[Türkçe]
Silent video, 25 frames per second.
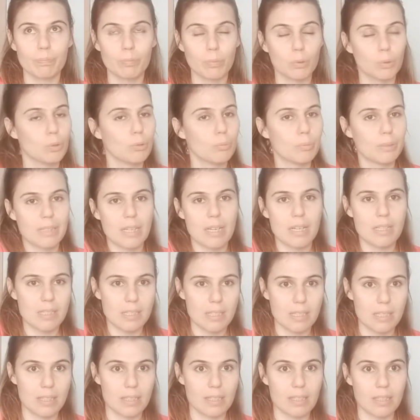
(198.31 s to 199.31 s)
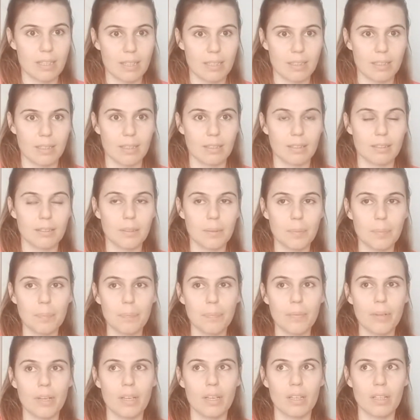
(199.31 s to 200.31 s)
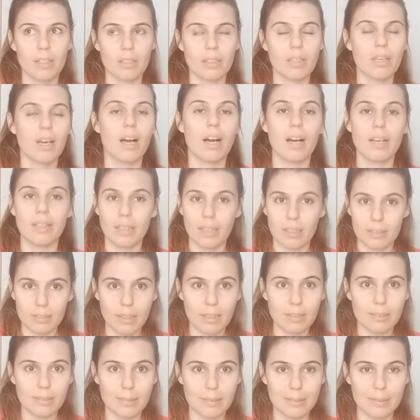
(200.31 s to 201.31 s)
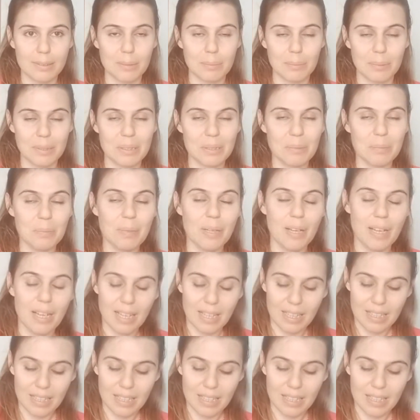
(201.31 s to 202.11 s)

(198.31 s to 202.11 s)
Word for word: büyük bir rahatsızlık atlattım ki hala da atlatamadım.